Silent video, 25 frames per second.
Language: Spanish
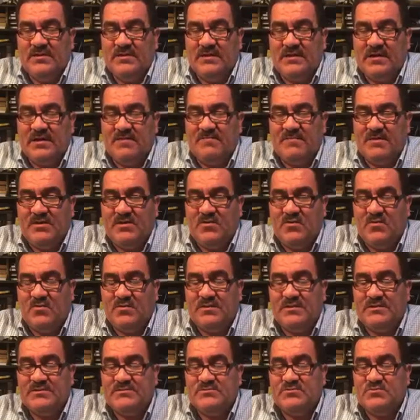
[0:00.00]
que
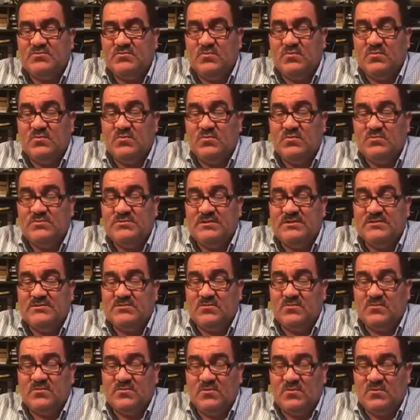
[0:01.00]
millones tu luz
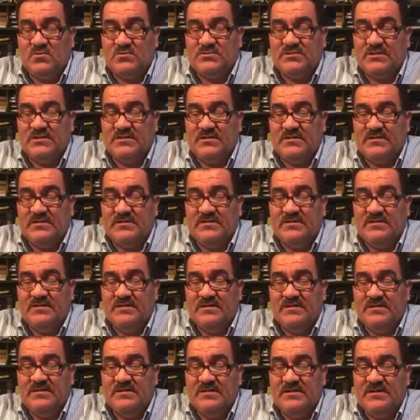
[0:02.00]
desconocen
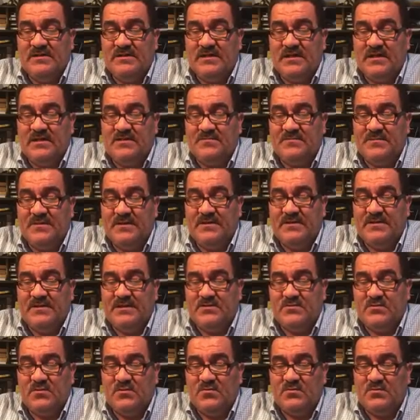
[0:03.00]
y que al fin
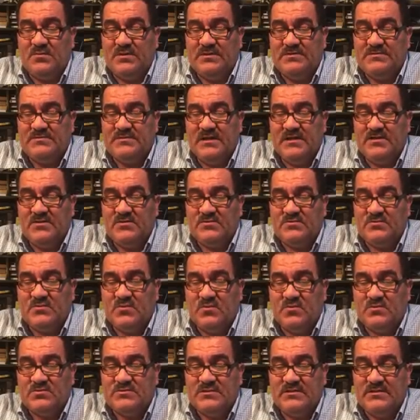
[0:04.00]
de tu influencia ellos
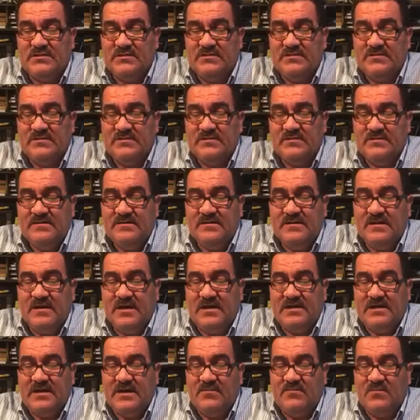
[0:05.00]
gocen,
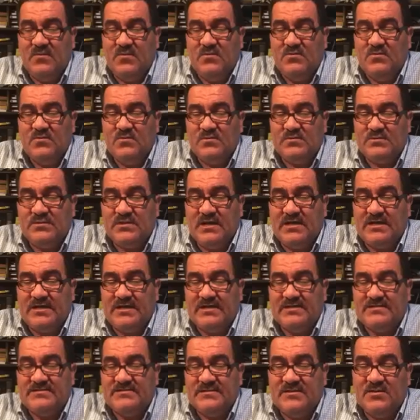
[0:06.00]
en el mundo te
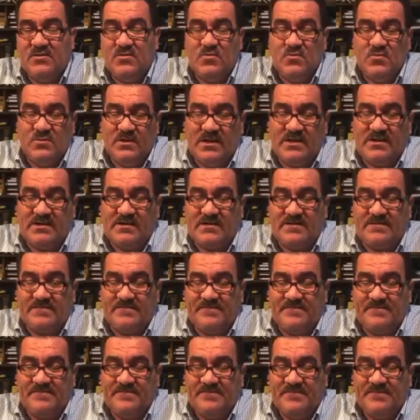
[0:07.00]
haré circular.
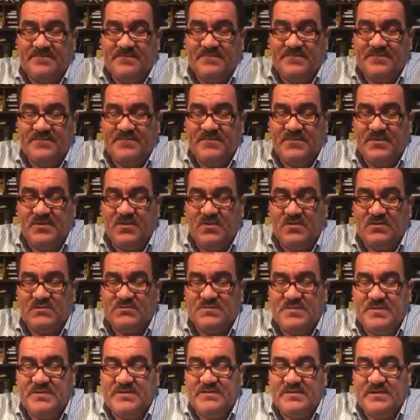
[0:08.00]

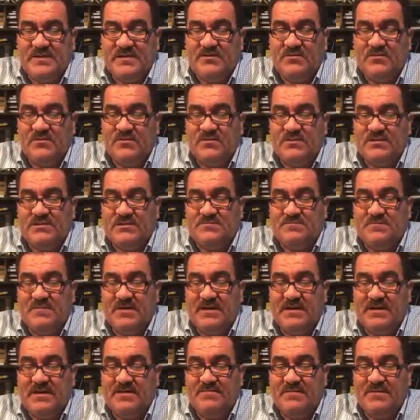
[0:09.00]
Dios bendito,
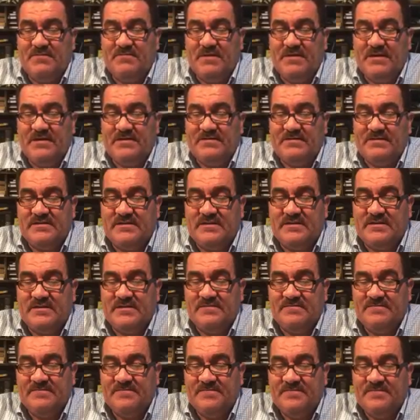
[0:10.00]
despeja mi mente
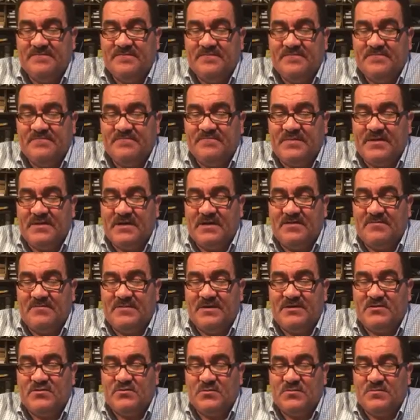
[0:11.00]
para
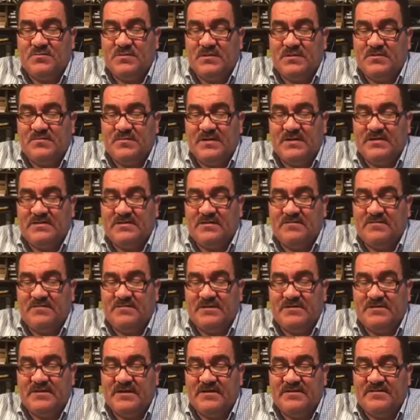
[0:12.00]
ver tu perfecta
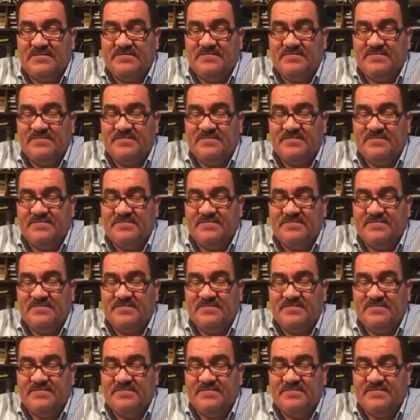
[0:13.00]
verdad.